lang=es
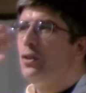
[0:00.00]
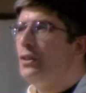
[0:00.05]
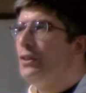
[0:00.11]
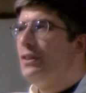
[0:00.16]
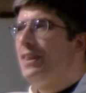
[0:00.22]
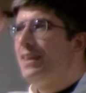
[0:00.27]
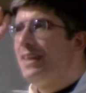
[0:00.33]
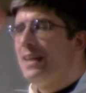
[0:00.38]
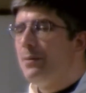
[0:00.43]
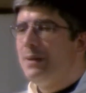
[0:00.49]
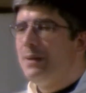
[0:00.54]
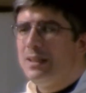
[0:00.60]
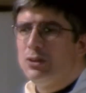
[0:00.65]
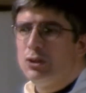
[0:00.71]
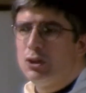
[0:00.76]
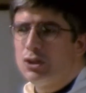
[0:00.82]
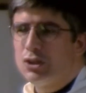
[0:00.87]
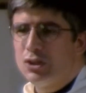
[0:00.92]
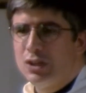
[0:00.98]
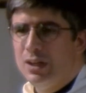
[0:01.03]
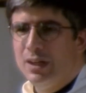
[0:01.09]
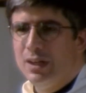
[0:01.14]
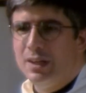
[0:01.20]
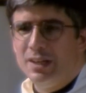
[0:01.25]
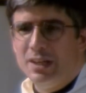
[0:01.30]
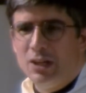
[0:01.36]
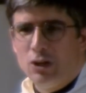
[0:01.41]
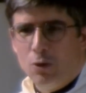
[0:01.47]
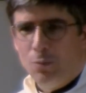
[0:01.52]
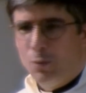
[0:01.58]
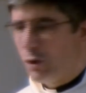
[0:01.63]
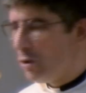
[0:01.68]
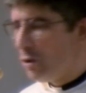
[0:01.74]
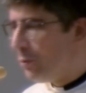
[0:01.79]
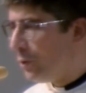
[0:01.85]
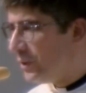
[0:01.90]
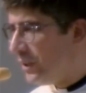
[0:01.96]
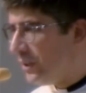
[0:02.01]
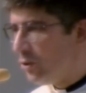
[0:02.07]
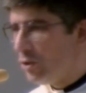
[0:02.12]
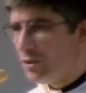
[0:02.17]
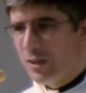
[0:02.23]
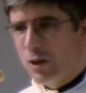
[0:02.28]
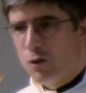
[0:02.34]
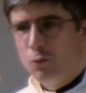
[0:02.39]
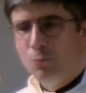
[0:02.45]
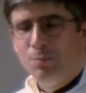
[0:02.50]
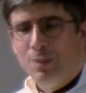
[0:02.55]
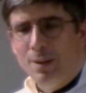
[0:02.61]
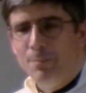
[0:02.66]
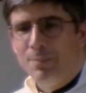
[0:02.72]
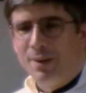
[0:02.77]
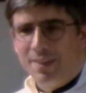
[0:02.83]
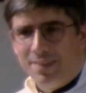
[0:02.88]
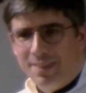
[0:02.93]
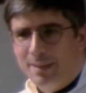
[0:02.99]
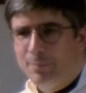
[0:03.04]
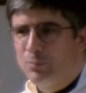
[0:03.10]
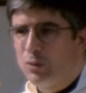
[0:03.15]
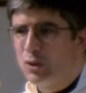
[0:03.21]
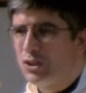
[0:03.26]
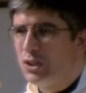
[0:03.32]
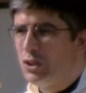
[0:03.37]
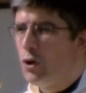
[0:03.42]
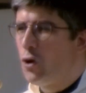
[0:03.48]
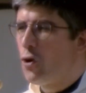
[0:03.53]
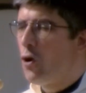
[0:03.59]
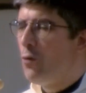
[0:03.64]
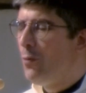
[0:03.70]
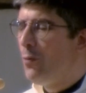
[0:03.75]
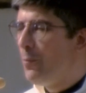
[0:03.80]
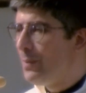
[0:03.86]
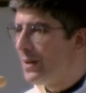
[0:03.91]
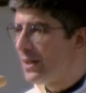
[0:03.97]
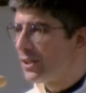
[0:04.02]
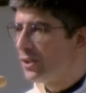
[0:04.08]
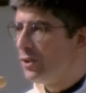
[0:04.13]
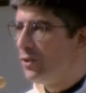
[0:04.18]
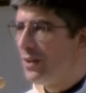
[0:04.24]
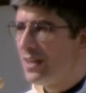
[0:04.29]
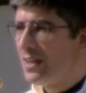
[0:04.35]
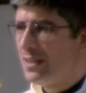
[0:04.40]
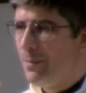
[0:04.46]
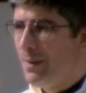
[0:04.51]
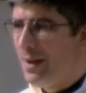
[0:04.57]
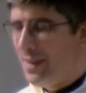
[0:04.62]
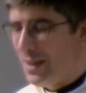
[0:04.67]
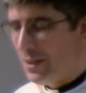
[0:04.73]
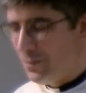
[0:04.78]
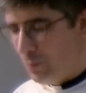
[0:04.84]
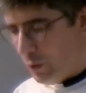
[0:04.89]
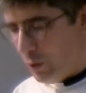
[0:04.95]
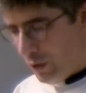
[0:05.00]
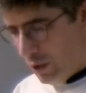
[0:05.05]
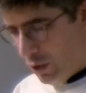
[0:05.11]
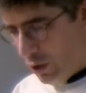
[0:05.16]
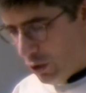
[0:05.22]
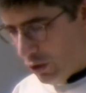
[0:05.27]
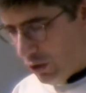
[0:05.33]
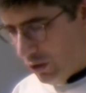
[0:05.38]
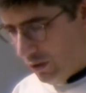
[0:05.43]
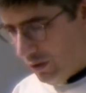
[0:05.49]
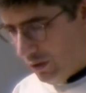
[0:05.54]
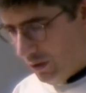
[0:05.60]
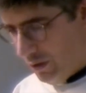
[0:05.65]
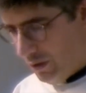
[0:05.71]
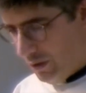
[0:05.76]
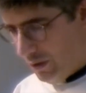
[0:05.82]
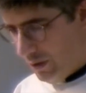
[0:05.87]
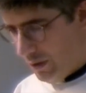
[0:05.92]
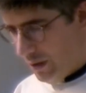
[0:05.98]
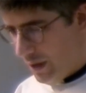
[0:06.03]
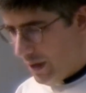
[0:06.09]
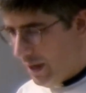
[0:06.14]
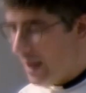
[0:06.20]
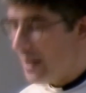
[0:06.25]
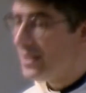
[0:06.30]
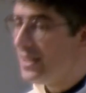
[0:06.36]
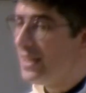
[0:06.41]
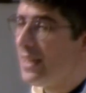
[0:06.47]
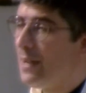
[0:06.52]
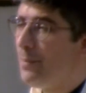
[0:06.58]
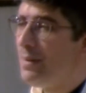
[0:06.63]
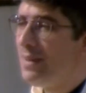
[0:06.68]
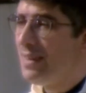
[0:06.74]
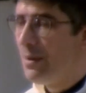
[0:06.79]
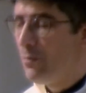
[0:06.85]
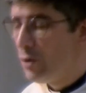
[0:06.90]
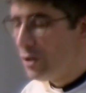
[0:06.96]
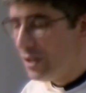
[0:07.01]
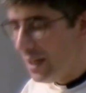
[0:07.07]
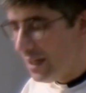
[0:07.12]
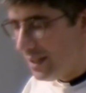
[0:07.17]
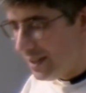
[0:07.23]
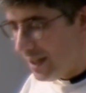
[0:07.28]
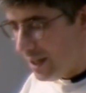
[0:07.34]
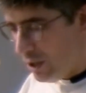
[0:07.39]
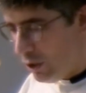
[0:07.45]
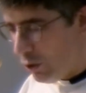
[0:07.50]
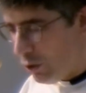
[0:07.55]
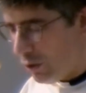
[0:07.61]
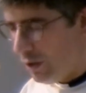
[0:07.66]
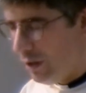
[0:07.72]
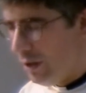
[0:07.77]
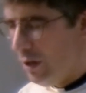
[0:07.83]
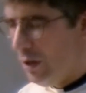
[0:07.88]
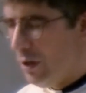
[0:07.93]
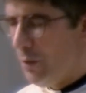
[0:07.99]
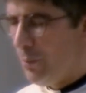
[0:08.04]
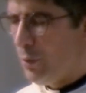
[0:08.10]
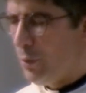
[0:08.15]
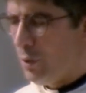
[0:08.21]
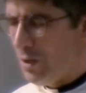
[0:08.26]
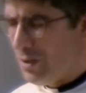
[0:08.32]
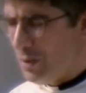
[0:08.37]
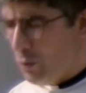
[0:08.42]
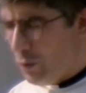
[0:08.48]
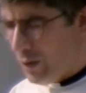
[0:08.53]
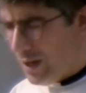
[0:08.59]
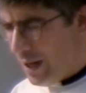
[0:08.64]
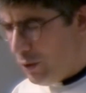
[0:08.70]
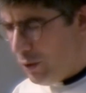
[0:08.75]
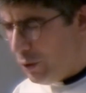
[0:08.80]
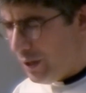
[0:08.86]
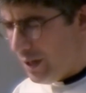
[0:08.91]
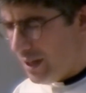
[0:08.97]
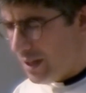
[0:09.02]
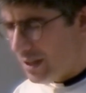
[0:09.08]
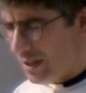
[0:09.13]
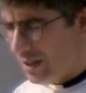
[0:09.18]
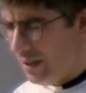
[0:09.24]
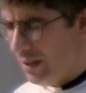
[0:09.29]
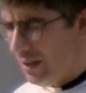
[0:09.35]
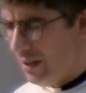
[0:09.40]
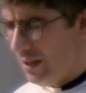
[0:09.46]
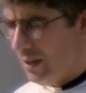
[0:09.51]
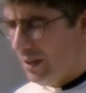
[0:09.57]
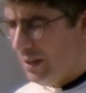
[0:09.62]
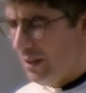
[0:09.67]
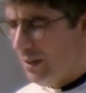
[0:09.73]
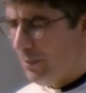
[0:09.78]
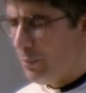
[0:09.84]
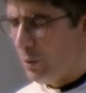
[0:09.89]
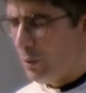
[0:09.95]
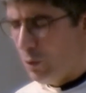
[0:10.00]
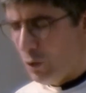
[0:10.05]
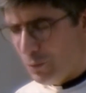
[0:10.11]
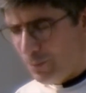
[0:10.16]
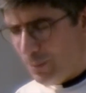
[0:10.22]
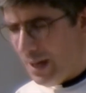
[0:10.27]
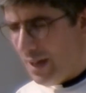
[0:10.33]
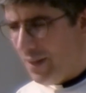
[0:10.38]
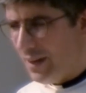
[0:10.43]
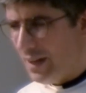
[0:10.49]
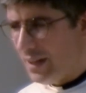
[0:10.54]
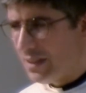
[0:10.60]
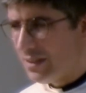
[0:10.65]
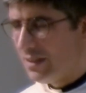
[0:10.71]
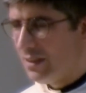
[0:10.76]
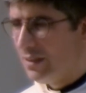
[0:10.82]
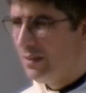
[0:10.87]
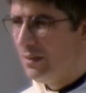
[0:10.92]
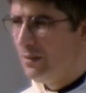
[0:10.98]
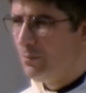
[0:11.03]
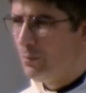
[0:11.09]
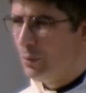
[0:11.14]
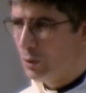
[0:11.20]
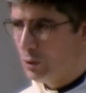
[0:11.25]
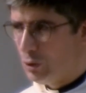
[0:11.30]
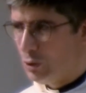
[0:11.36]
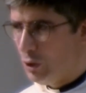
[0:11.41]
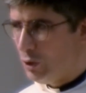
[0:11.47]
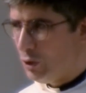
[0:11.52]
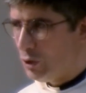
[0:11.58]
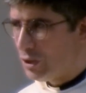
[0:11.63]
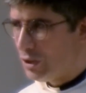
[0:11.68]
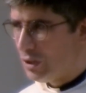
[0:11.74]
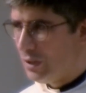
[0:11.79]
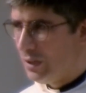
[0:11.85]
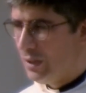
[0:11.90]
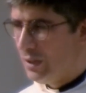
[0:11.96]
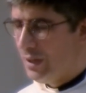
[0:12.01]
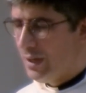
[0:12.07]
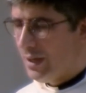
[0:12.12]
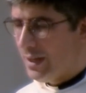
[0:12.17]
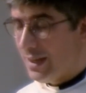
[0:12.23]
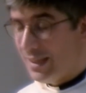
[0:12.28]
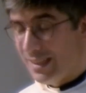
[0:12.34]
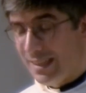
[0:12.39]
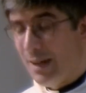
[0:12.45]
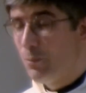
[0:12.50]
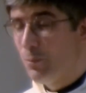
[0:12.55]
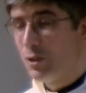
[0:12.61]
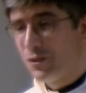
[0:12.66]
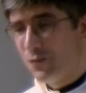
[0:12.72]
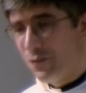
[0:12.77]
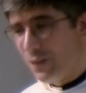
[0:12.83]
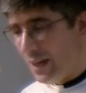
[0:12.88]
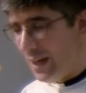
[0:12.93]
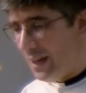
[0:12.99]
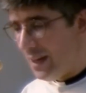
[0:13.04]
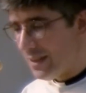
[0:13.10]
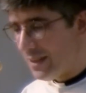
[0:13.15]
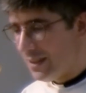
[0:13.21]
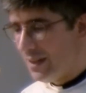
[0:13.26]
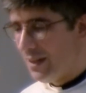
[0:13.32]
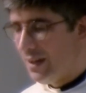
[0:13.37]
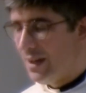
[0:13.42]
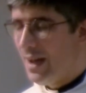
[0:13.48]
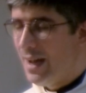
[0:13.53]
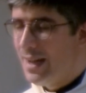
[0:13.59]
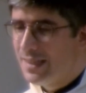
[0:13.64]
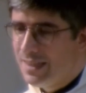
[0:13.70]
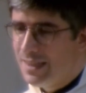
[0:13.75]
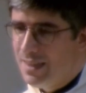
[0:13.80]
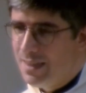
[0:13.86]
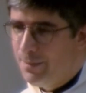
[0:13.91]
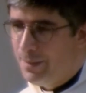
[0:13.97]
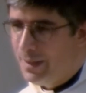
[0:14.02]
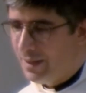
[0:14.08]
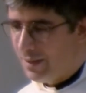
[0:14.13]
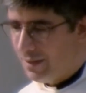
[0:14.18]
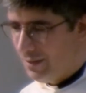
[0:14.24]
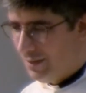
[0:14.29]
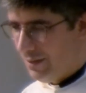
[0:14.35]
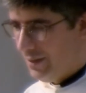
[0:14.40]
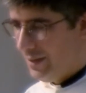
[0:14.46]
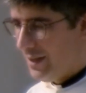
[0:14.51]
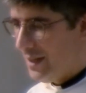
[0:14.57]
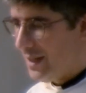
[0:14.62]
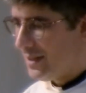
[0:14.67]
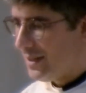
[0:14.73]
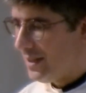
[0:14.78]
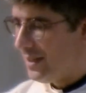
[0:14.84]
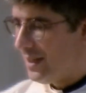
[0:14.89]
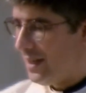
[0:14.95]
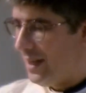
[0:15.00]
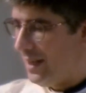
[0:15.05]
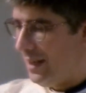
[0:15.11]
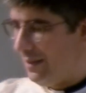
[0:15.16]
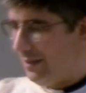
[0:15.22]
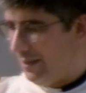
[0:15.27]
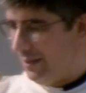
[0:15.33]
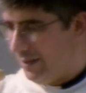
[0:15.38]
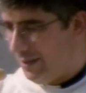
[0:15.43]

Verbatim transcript: cerebritos ni como robotitos que cumplen preceptos, sino como personas amadas por Dios. Así que pidámosle al Señor por los educadores, por los padres, por todos, que seamos fieles a ese deber. Así sea.